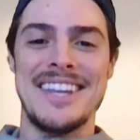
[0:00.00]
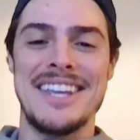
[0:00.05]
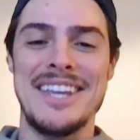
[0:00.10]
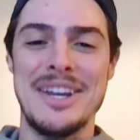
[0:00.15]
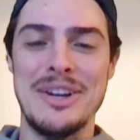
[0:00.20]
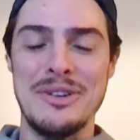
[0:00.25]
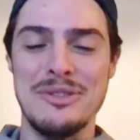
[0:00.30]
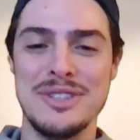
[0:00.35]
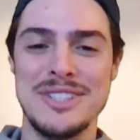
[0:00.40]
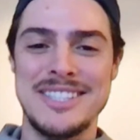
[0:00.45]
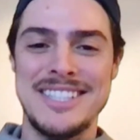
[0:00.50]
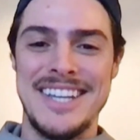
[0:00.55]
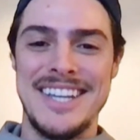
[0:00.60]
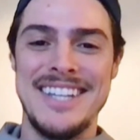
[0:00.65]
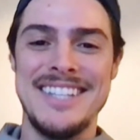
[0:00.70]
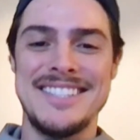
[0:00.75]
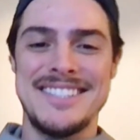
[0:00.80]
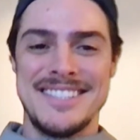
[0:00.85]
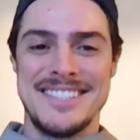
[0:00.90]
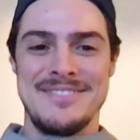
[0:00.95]
estar aqui com
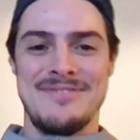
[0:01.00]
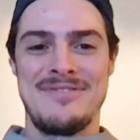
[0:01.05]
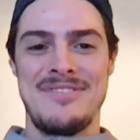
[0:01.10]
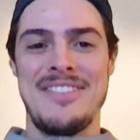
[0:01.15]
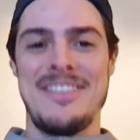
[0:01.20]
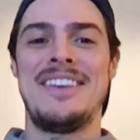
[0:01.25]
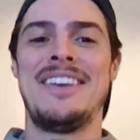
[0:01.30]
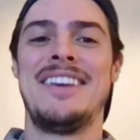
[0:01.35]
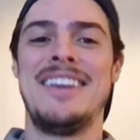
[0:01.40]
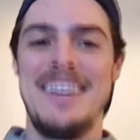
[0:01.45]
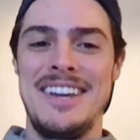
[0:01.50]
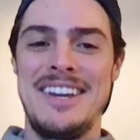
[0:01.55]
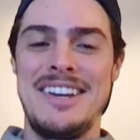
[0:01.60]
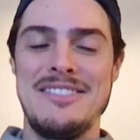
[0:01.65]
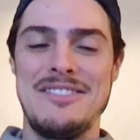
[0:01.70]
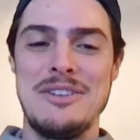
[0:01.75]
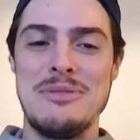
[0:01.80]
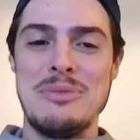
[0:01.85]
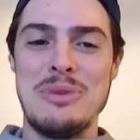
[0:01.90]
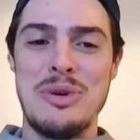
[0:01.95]
vocês.
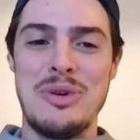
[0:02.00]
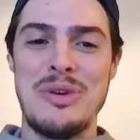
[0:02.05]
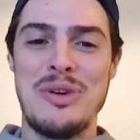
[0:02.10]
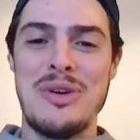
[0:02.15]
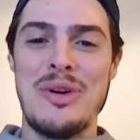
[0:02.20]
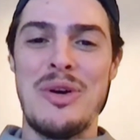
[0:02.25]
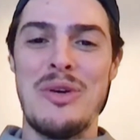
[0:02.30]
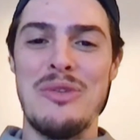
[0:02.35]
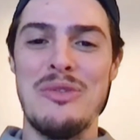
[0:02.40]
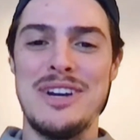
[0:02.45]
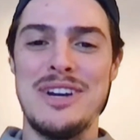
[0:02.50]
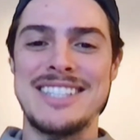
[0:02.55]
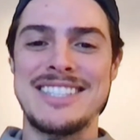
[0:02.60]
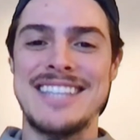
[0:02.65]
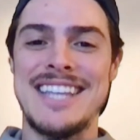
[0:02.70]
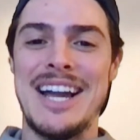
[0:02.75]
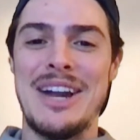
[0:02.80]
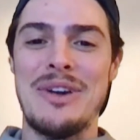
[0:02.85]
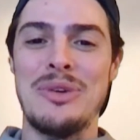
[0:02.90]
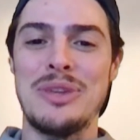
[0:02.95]
Que Vamos bom.
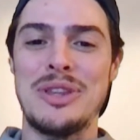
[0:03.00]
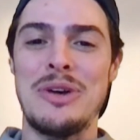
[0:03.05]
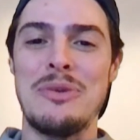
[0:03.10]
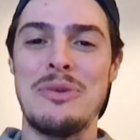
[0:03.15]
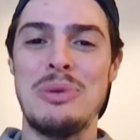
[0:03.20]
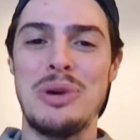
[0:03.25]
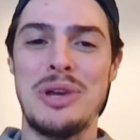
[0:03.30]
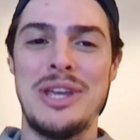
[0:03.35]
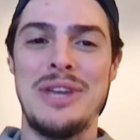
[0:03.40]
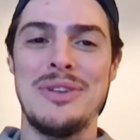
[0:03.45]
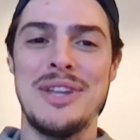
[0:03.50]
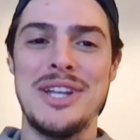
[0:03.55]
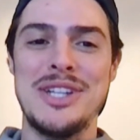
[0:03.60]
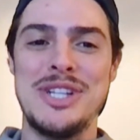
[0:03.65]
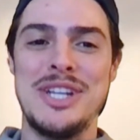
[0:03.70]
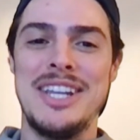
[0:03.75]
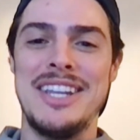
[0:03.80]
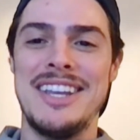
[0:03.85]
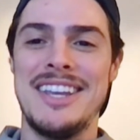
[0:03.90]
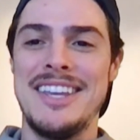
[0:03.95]
conversar, contar um pouquinho da
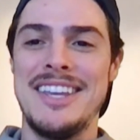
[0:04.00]
gente